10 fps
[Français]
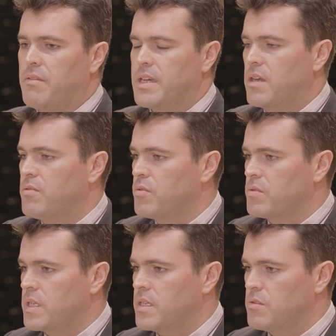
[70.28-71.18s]
avec la
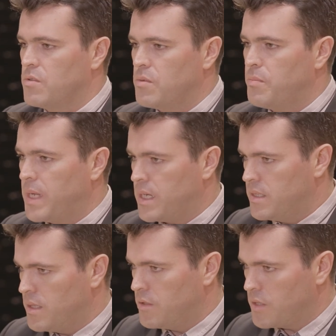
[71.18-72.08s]
volonté de
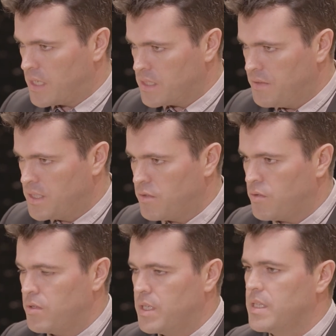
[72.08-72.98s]
pérenniser notre activité
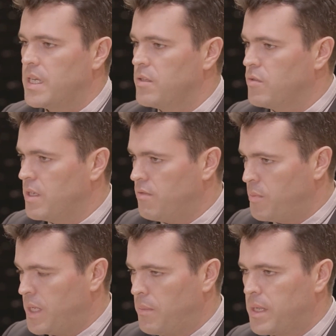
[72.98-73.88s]
sur le site et de développer la